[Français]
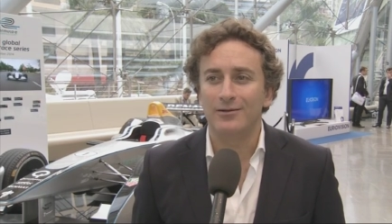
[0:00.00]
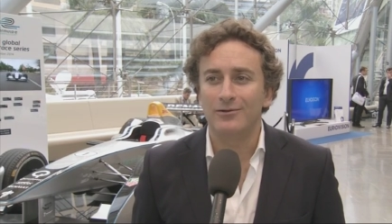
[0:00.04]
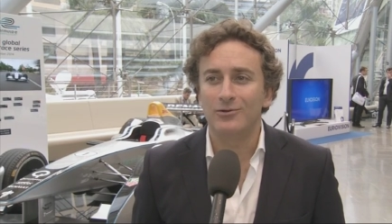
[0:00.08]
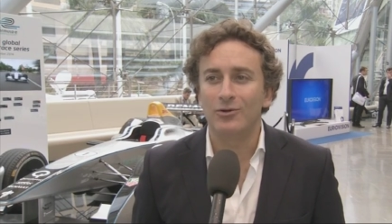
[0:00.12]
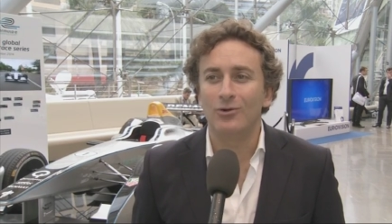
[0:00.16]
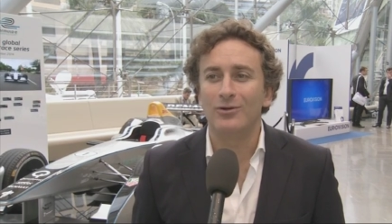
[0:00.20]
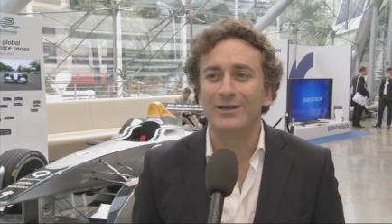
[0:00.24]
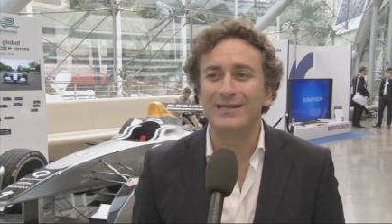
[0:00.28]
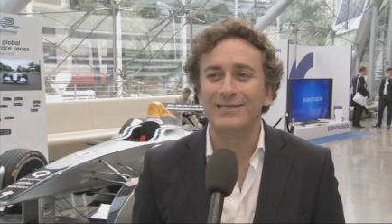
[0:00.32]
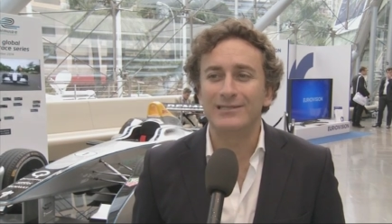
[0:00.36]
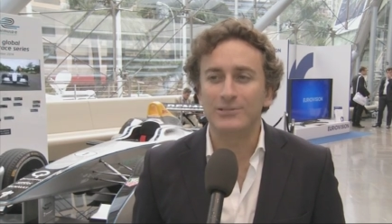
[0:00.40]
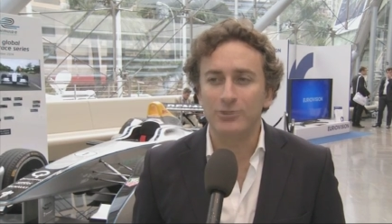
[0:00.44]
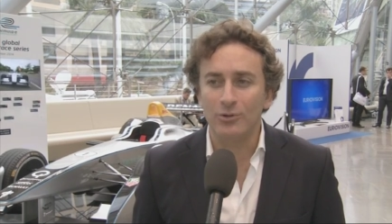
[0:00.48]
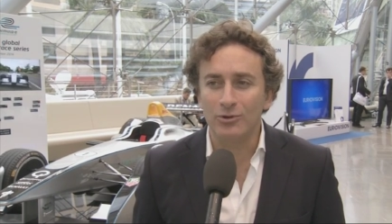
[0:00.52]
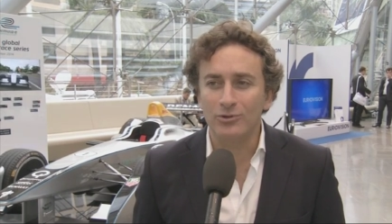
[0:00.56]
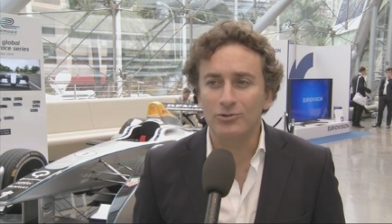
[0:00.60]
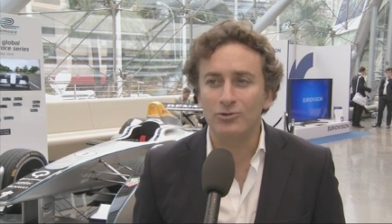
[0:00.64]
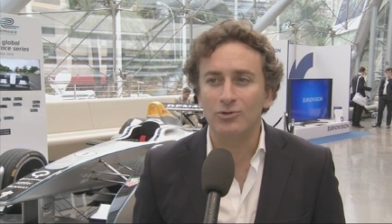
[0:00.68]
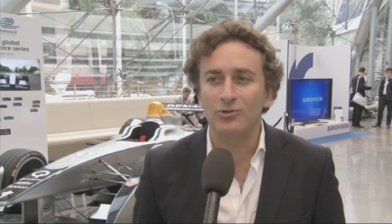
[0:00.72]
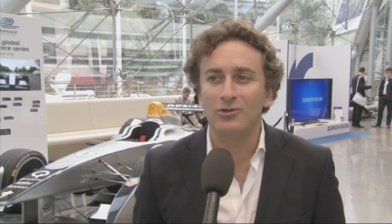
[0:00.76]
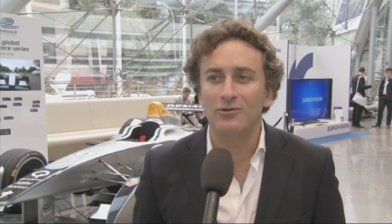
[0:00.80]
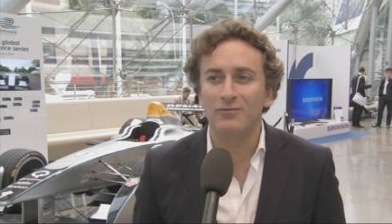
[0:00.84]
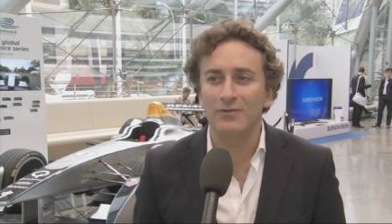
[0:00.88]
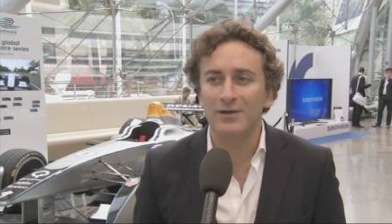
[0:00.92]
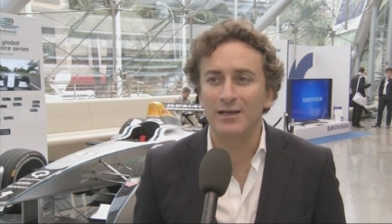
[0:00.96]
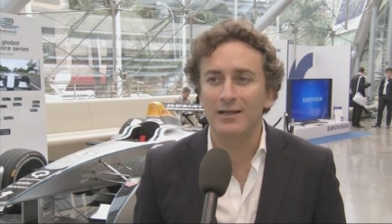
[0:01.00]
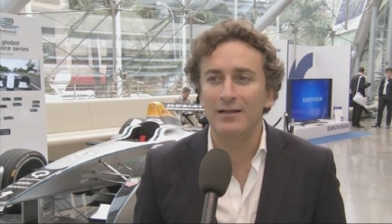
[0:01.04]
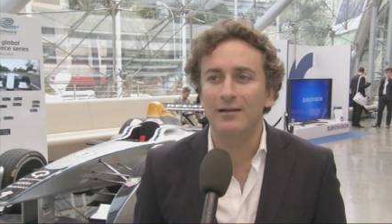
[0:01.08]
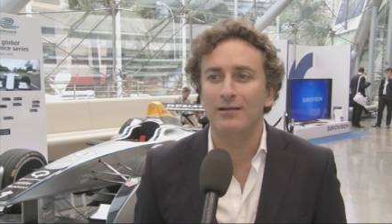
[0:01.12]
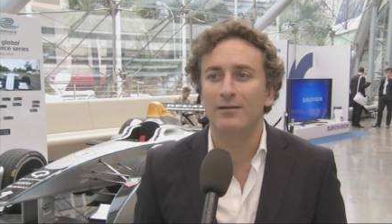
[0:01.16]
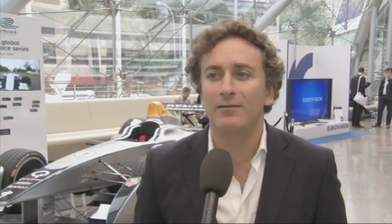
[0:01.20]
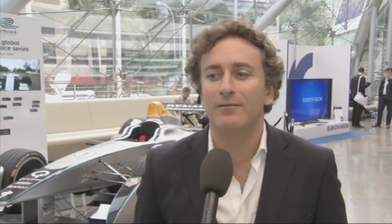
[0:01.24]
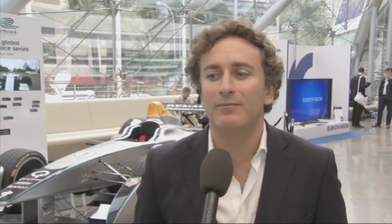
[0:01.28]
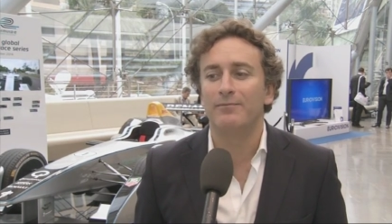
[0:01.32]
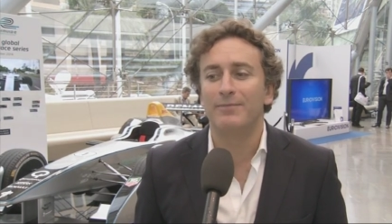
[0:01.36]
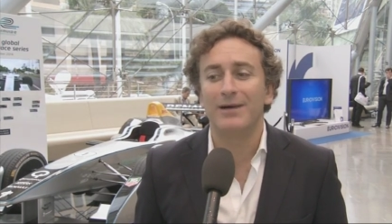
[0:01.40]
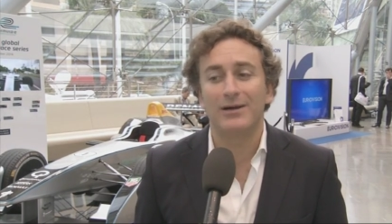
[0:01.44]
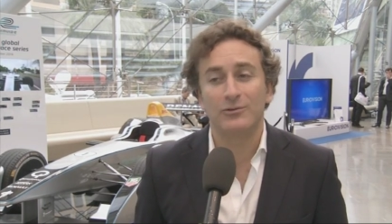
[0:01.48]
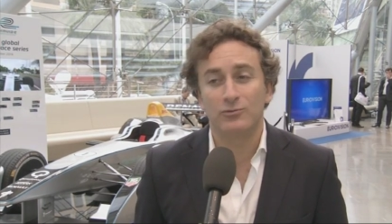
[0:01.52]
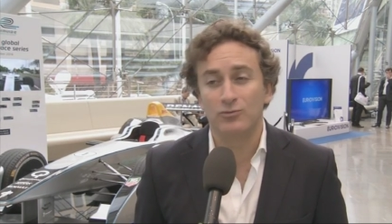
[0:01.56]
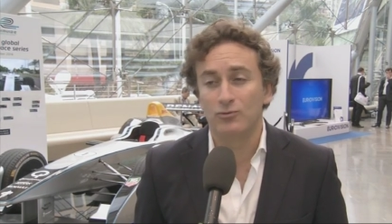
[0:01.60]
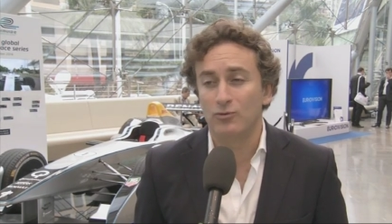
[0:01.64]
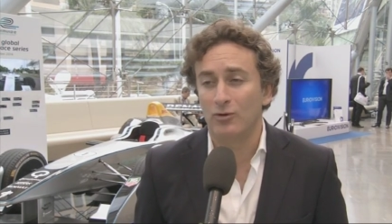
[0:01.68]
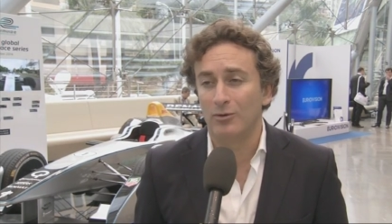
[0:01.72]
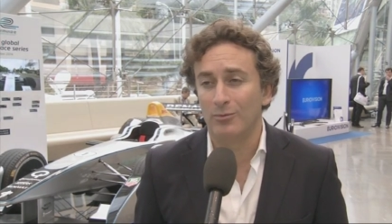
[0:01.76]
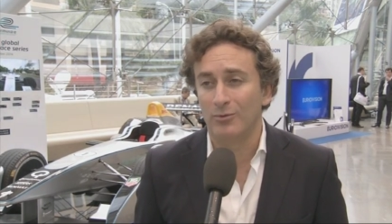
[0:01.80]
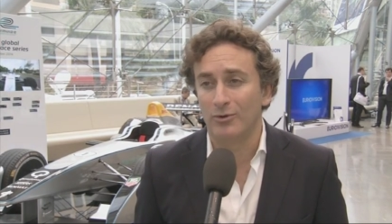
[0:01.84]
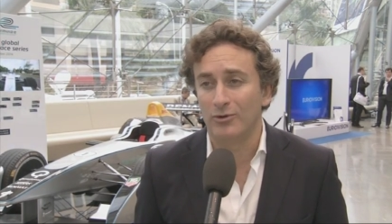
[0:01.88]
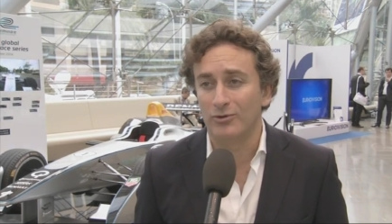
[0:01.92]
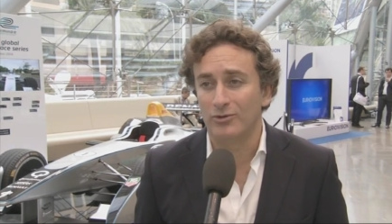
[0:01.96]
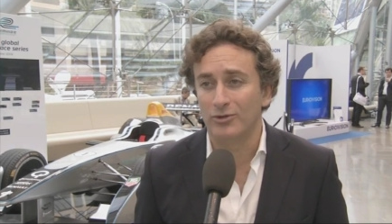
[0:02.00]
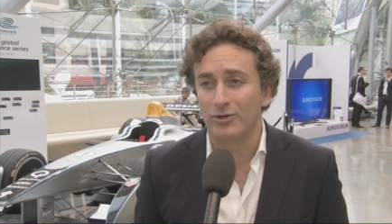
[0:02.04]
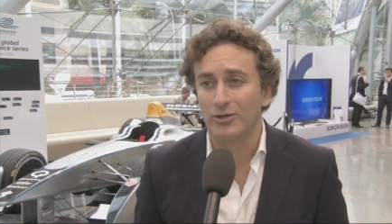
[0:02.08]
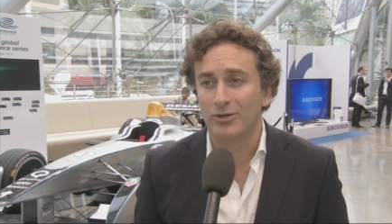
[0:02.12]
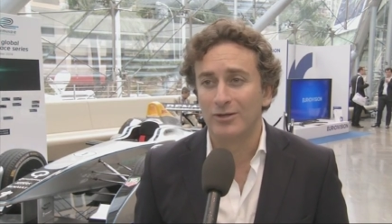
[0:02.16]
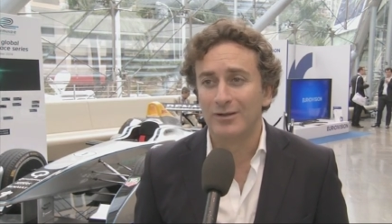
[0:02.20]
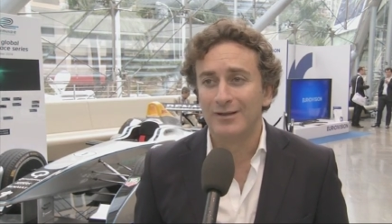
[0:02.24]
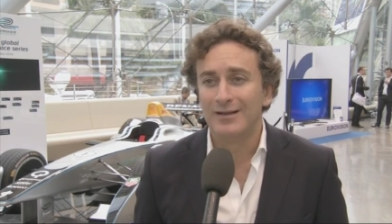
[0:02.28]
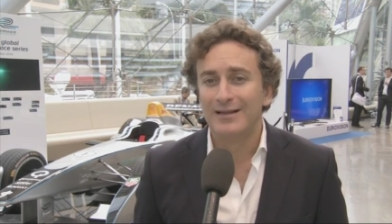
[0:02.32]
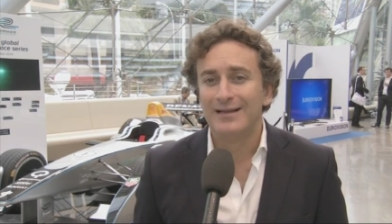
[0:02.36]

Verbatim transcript: dans les centres de villes partout dans le monde.